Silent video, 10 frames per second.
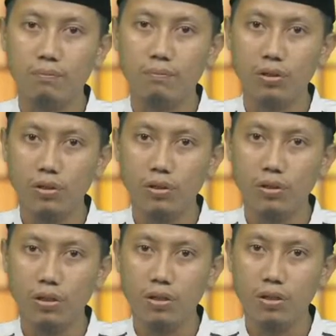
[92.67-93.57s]

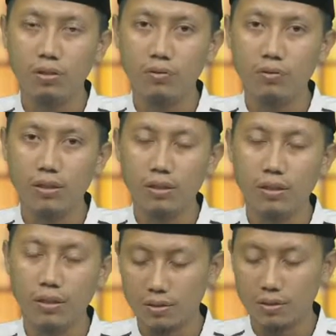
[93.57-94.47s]
Betul, syirik itu
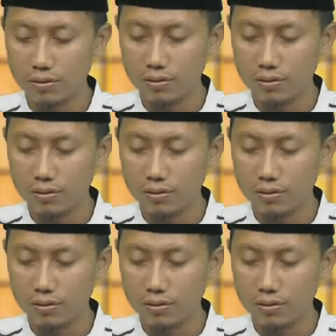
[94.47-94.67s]
ada